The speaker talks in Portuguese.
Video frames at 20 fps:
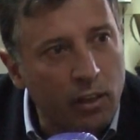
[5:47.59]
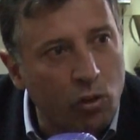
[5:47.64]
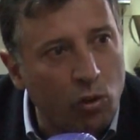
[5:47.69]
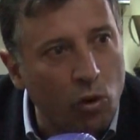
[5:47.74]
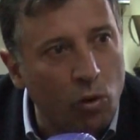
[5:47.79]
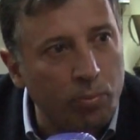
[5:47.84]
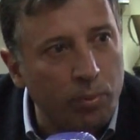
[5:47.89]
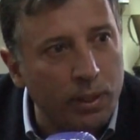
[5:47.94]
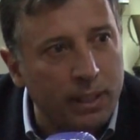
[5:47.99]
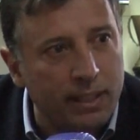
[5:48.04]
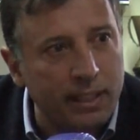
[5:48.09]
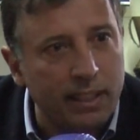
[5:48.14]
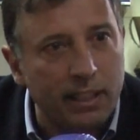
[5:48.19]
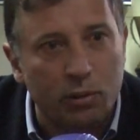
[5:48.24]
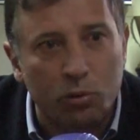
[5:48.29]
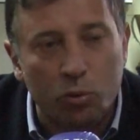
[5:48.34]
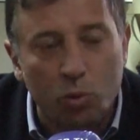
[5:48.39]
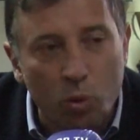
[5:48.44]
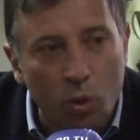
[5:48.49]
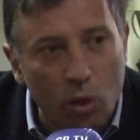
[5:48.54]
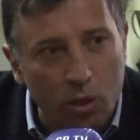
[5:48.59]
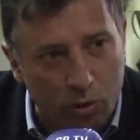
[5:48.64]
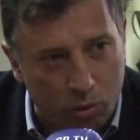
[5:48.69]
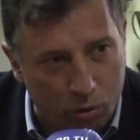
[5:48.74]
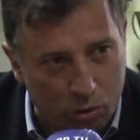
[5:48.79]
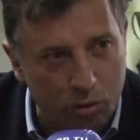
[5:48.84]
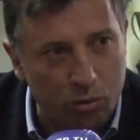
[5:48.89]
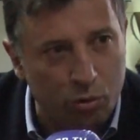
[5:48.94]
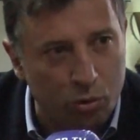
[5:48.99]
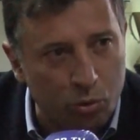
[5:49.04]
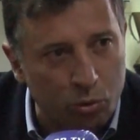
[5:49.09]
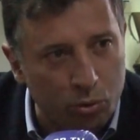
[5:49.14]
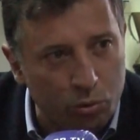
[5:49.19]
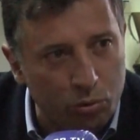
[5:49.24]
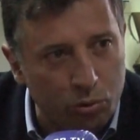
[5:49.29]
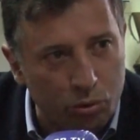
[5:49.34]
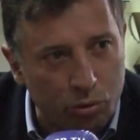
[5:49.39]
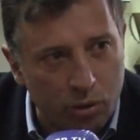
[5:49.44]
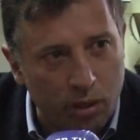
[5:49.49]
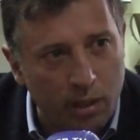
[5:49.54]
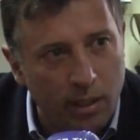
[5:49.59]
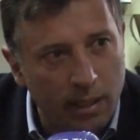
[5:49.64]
combater todos juntos